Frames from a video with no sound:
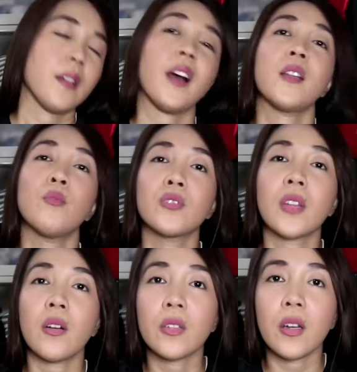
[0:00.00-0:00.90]
Kalimutan
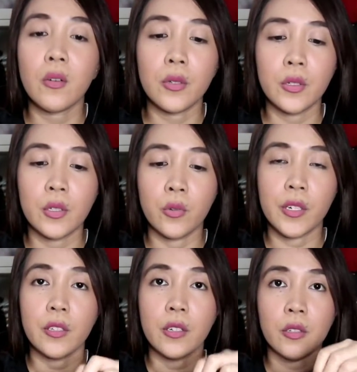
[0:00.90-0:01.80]
ko na kung ano yung
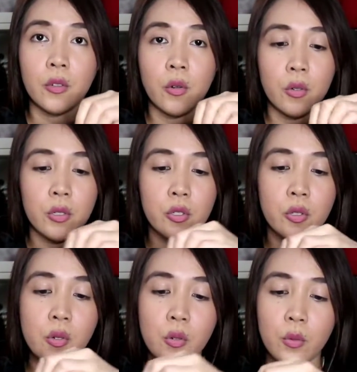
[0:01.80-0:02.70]
in-order ko.
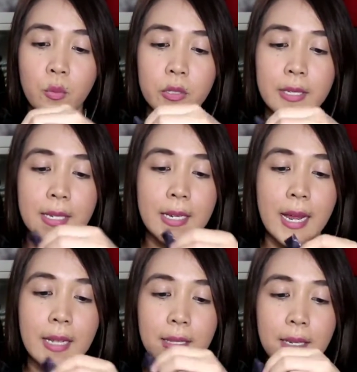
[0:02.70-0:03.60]
So, buksan na
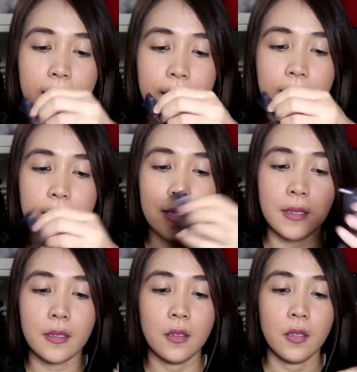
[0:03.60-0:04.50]
natin.
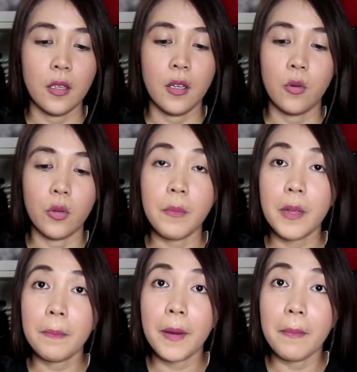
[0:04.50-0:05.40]
Uy,
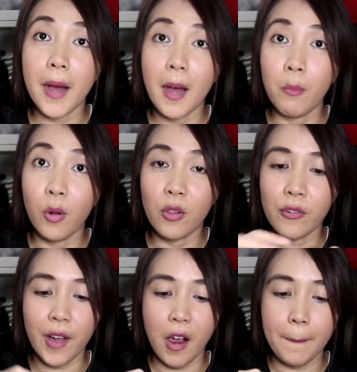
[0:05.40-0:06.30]
may pa-bubble
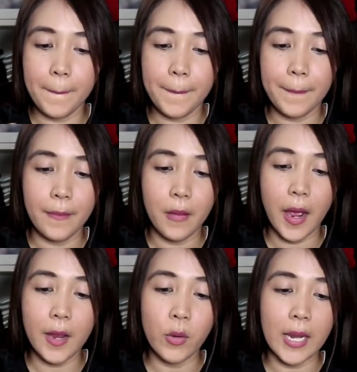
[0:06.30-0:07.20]
wrap.
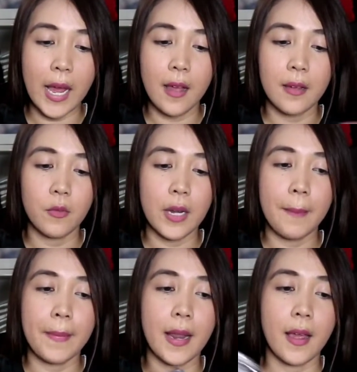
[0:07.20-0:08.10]
Ay, wala. Wala
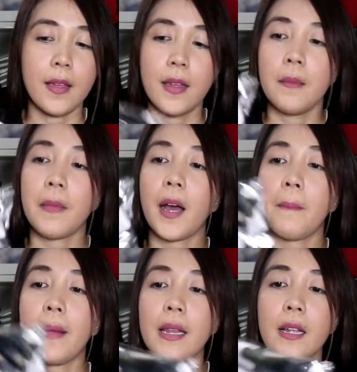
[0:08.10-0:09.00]
pa.
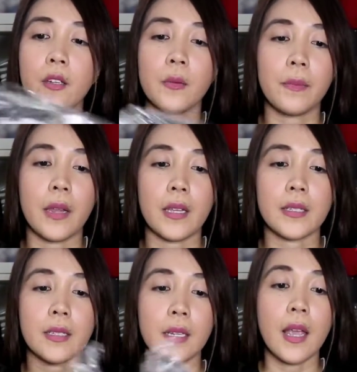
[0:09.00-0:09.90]
Makapal lang yung
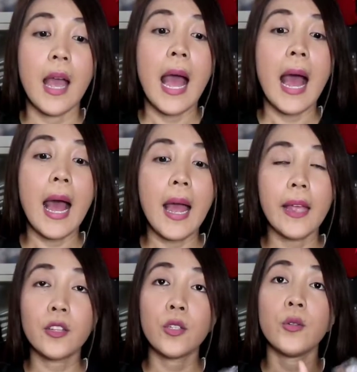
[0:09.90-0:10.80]
plastic. Ah,
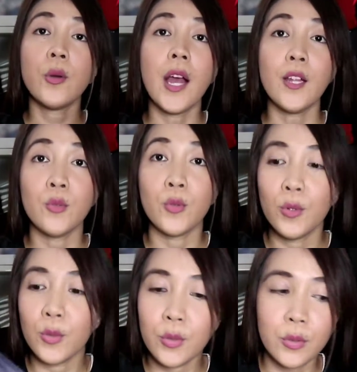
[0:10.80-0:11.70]
ito yung
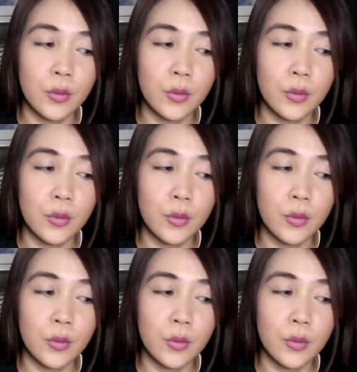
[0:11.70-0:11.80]
ano.